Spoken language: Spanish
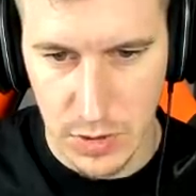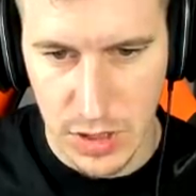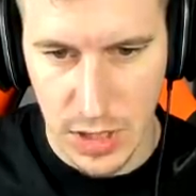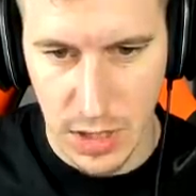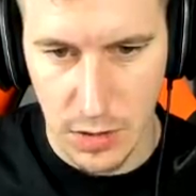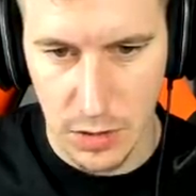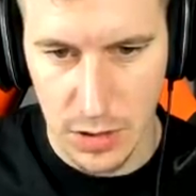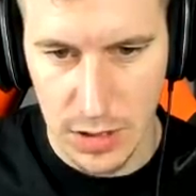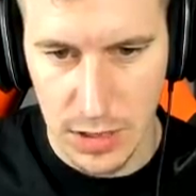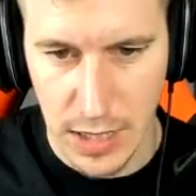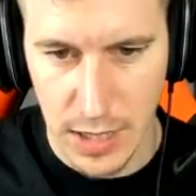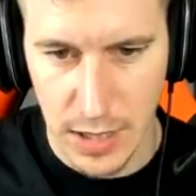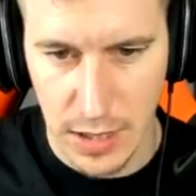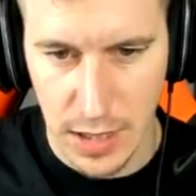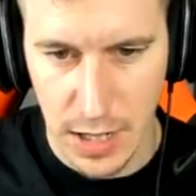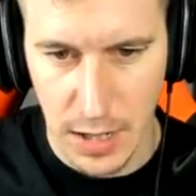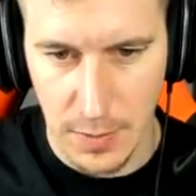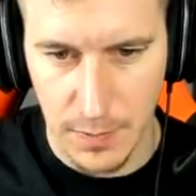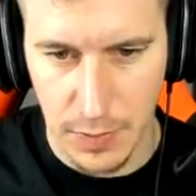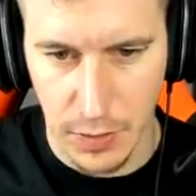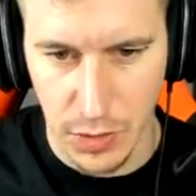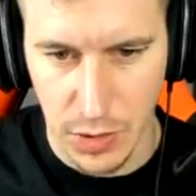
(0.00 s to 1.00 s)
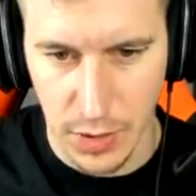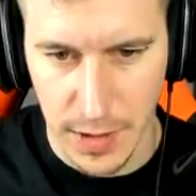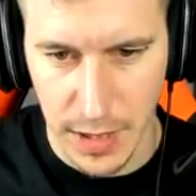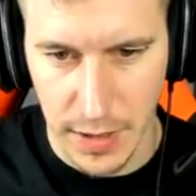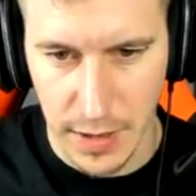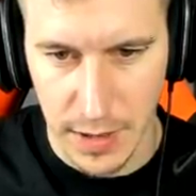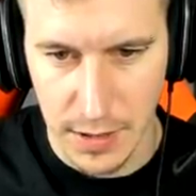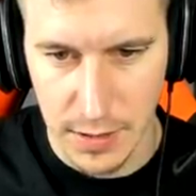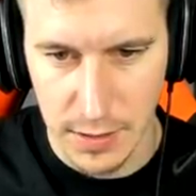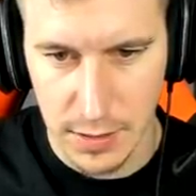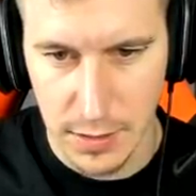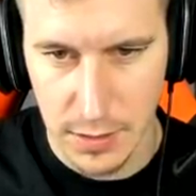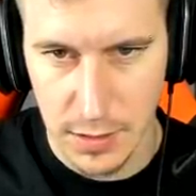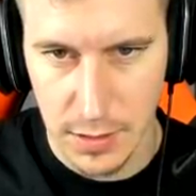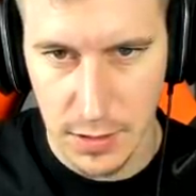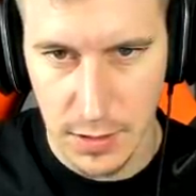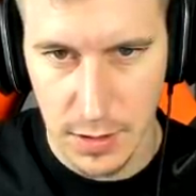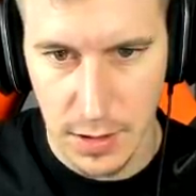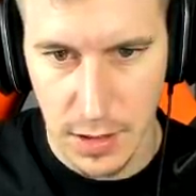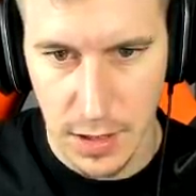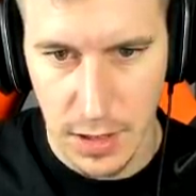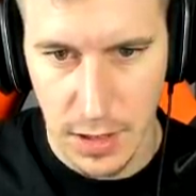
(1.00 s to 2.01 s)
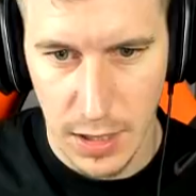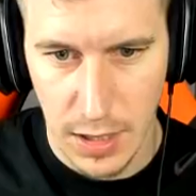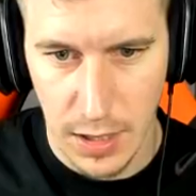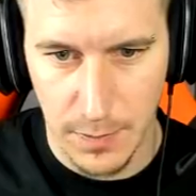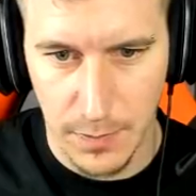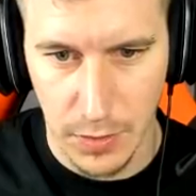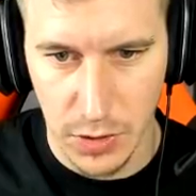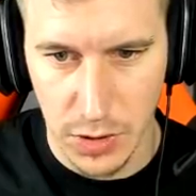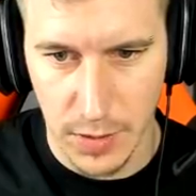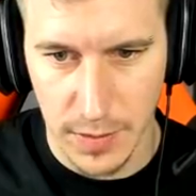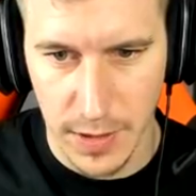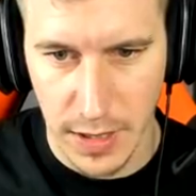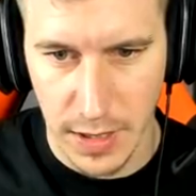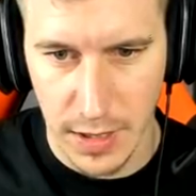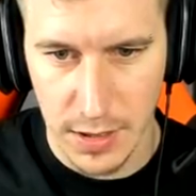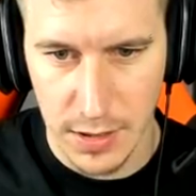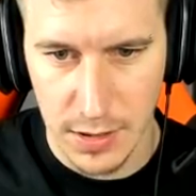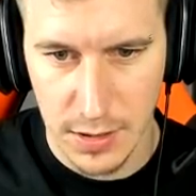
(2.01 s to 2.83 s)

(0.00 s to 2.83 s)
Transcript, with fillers: que encontrar el punto verde. El punto verde.